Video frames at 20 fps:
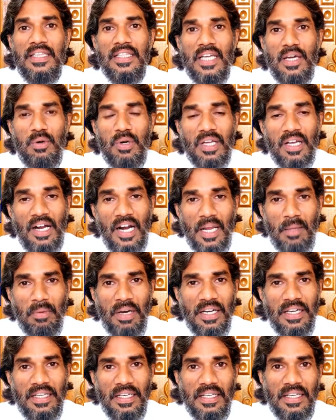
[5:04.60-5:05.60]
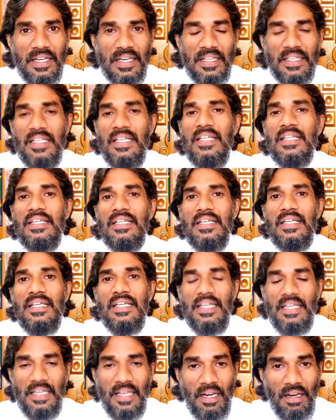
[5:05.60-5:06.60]
இந்தியாவுடைய காலமாக இருக்கிறது
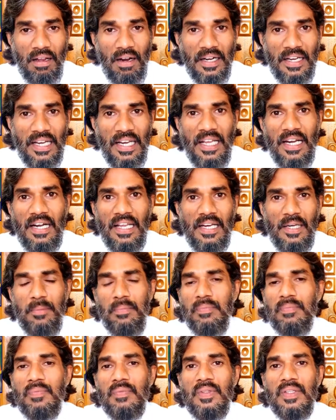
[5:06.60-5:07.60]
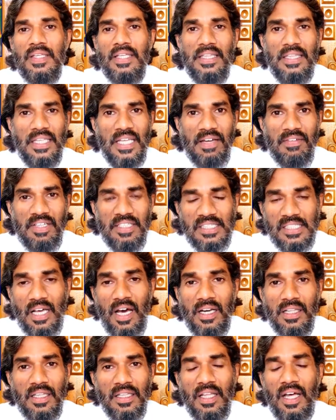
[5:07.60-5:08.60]
எல்லா நிலைகளிலும் இந்தியாவை
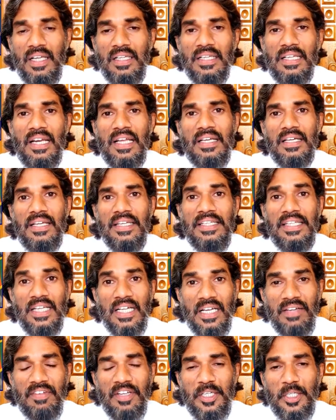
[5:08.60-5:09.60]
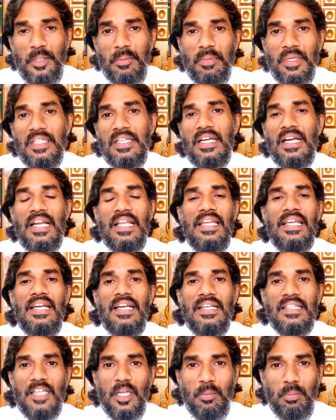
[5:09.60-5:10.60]
சார்ந்துதான் இலங்கை இயங்க வேண்டும் என்ற
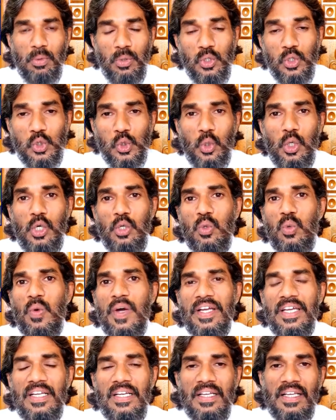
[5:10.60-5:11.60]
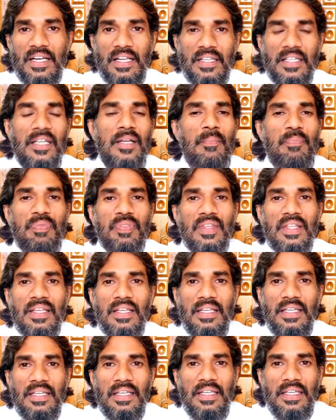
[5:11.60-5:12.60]
நிலையில் தற்போது சூழல் உருவாகி இருக்கிறது
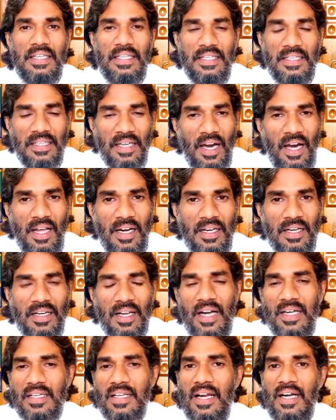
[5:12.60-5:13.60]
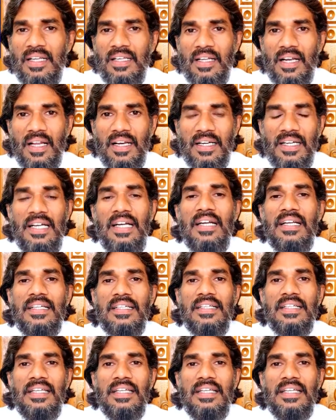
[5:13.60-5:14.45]
யார் நாட்டை ஆளுகிறார்கள்